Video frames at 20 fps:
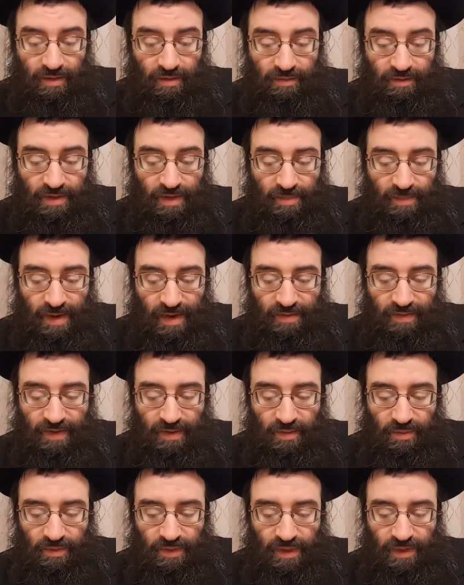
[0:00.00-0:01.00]

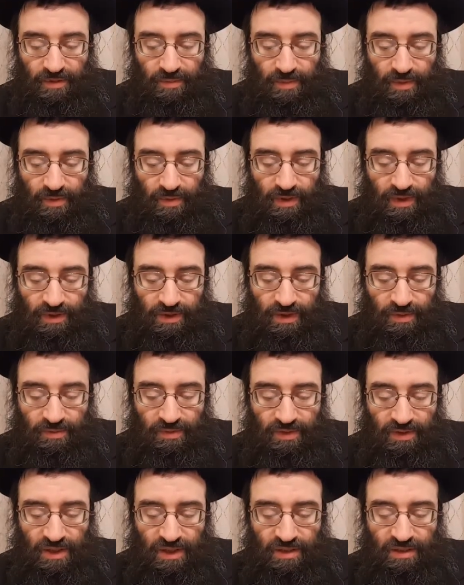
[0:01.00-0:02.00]
Вдобавок у нас Барухашем
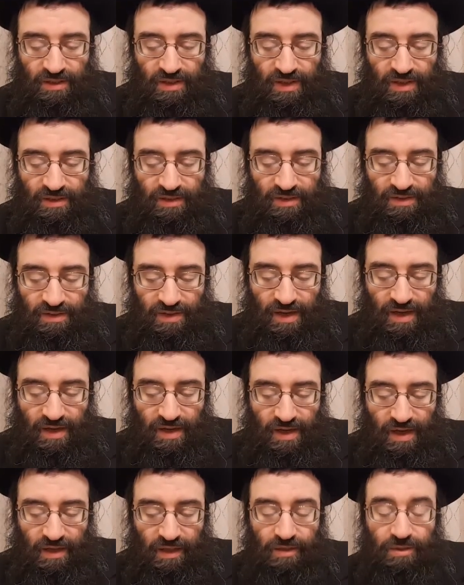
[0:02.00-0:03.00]
шестеро
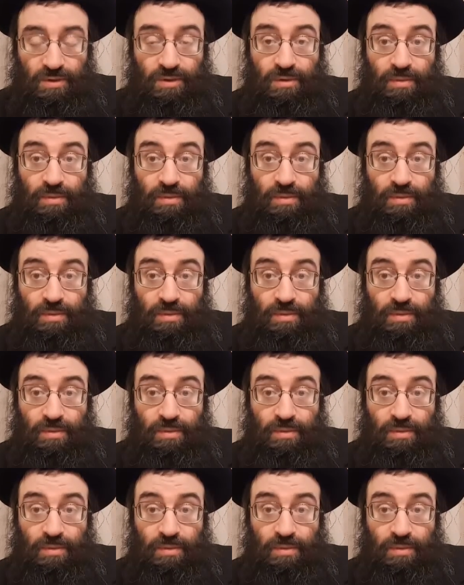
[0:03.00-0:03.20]
детей, я хочу,